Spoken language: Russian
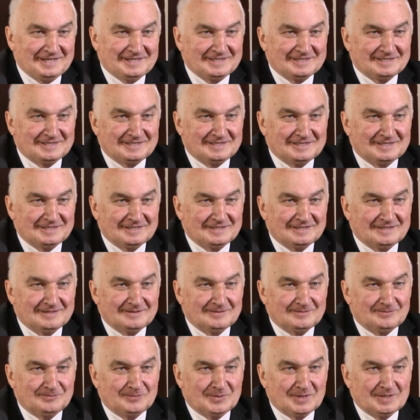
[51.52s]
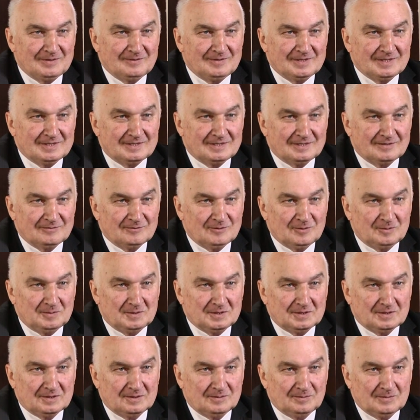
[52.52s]
Я появился в
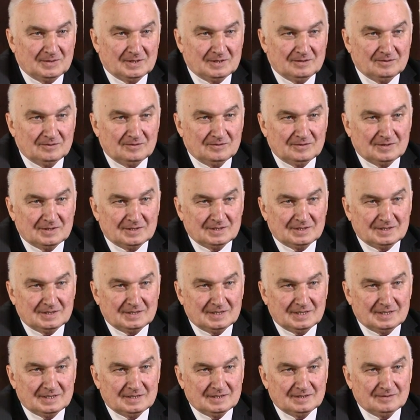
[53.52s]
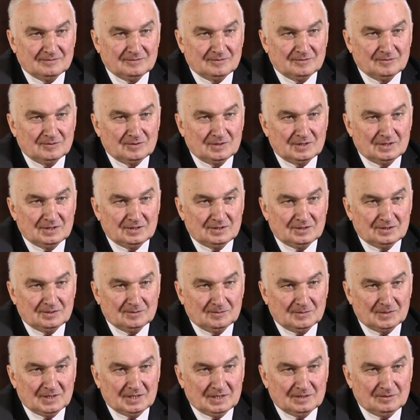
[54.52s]
Гомельском медуниверситете в
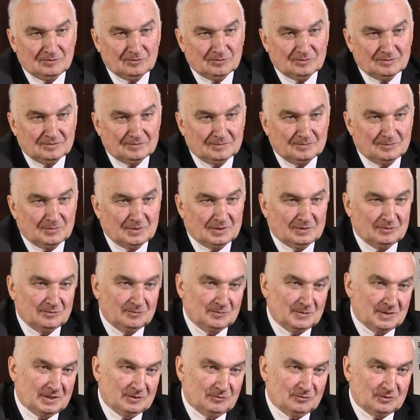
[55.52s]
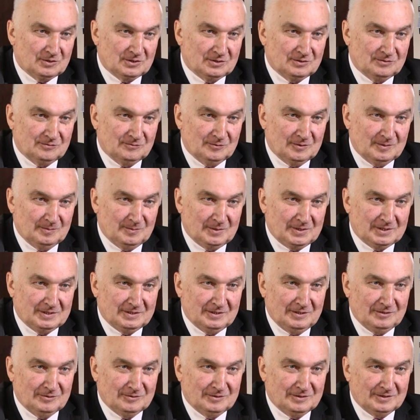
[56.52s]
2000 году. Это у меня тоже свой
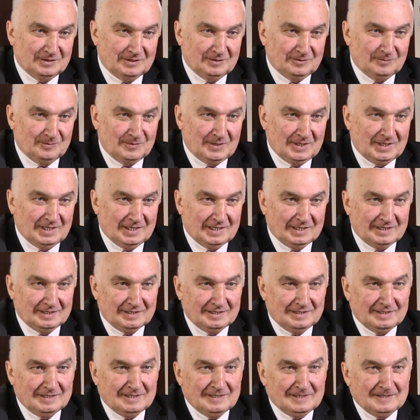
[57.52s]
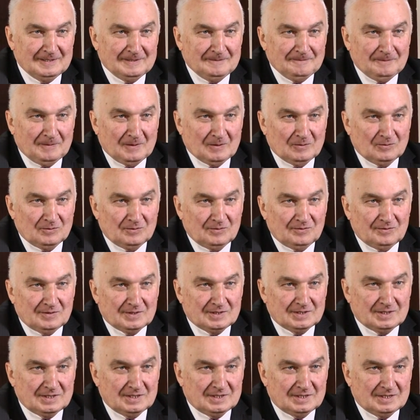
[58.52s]
определенный юбилей.
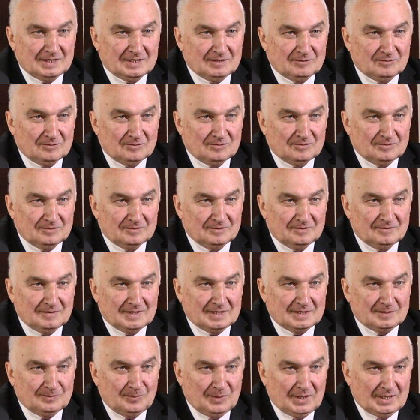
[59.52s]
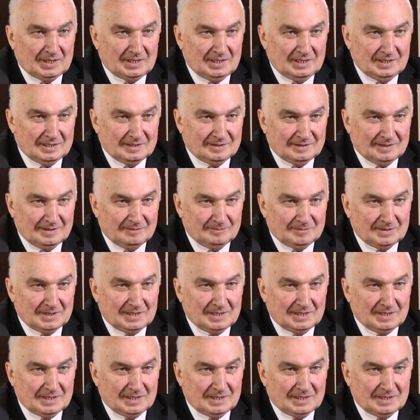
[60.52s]
Университету 25 лет, а